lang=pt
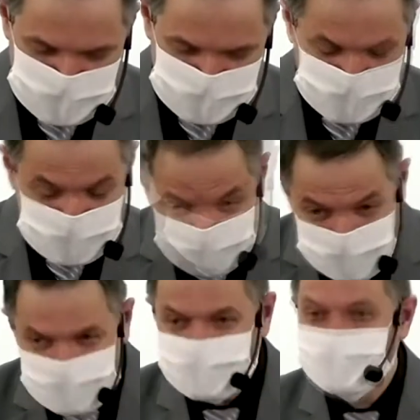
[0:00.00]
não
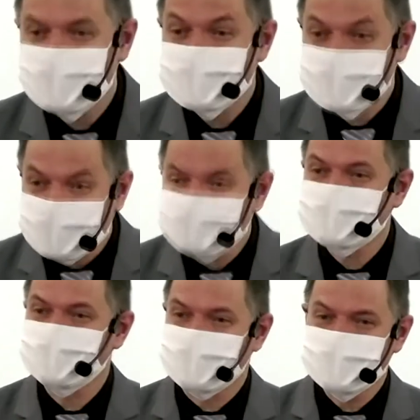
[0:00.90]
são
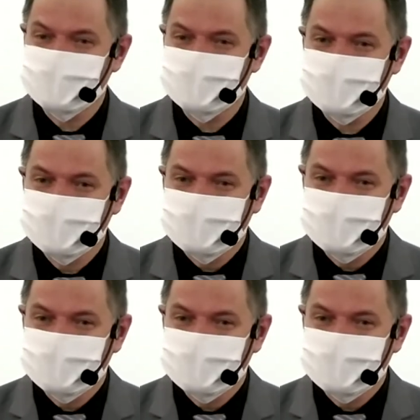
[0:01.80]
exatamente